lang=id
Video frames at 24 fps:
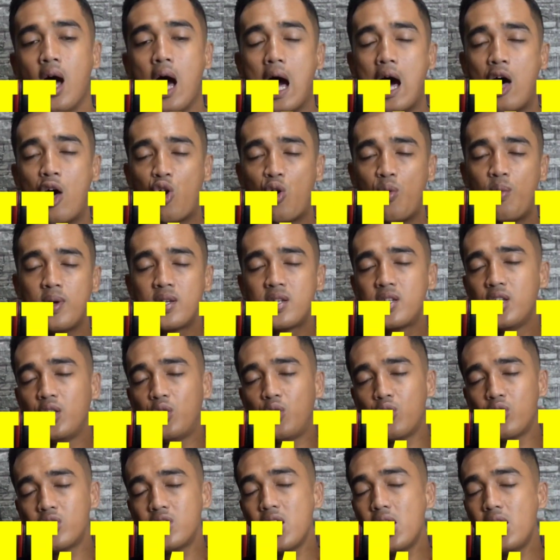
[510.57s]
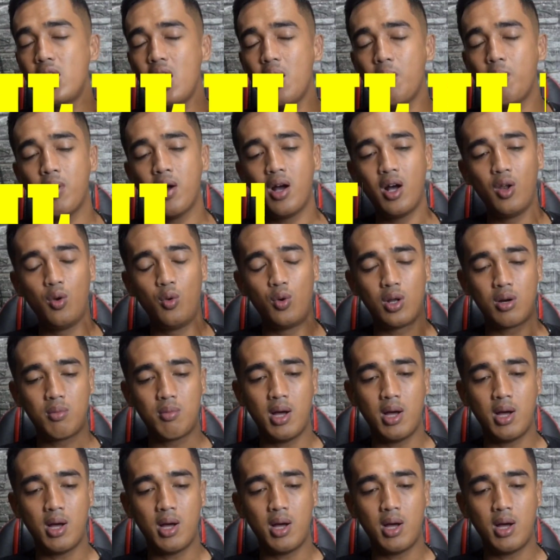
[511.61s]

aroma citrusnya dia emang keluar